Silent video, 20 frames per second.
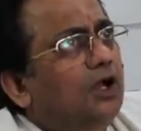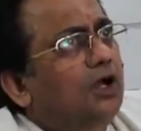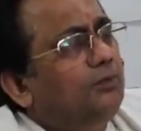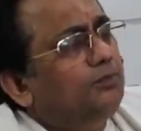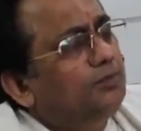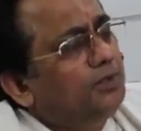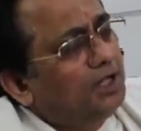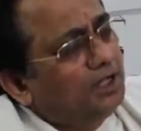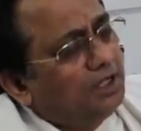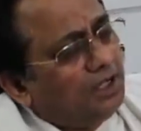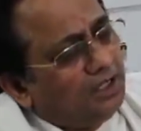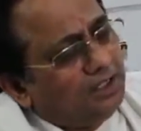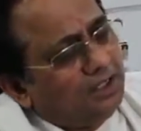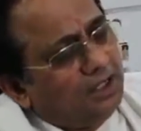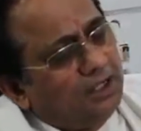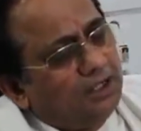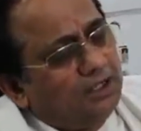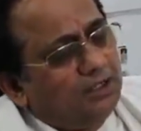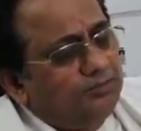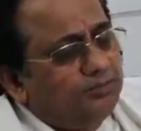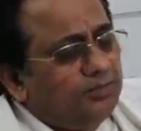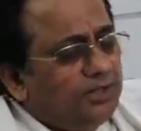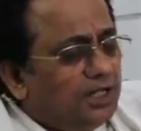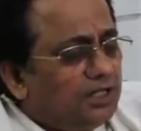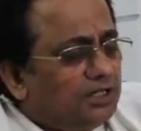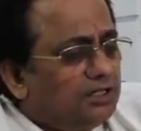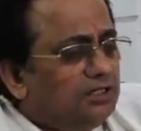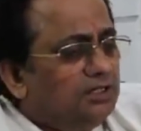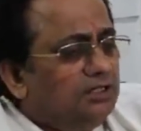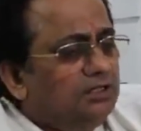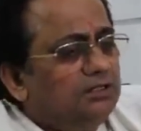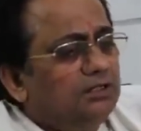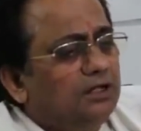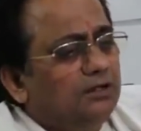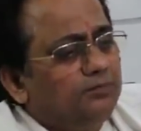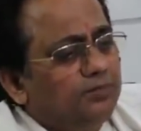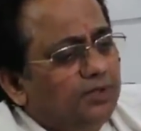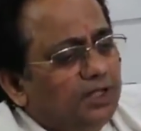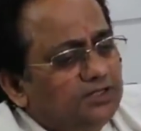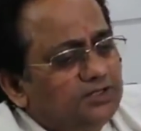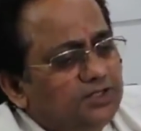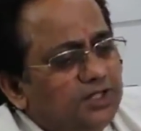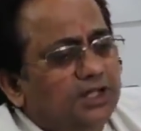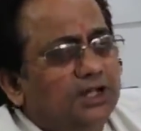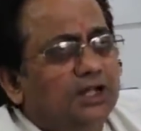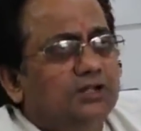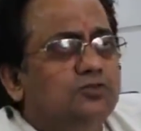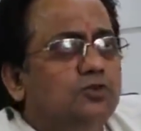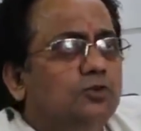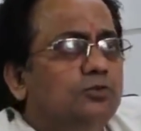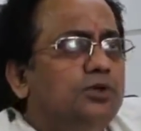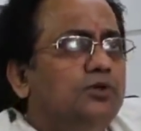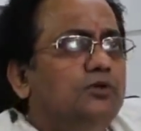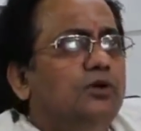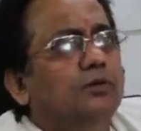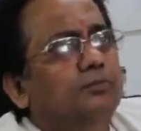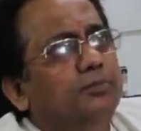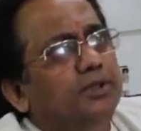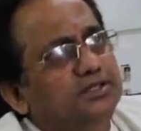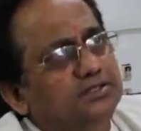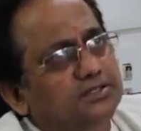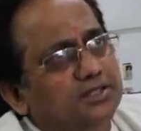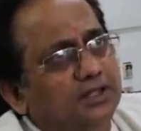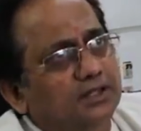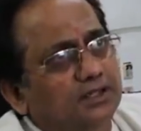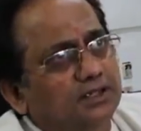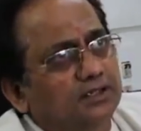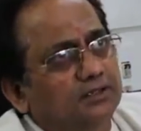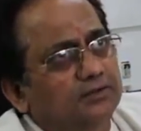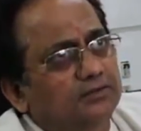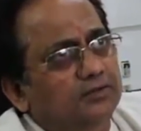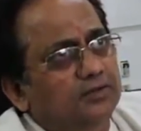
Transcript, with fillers: अपना गाना अपना गीत अपना चेहरा जो भी वहाँ भेज देंगे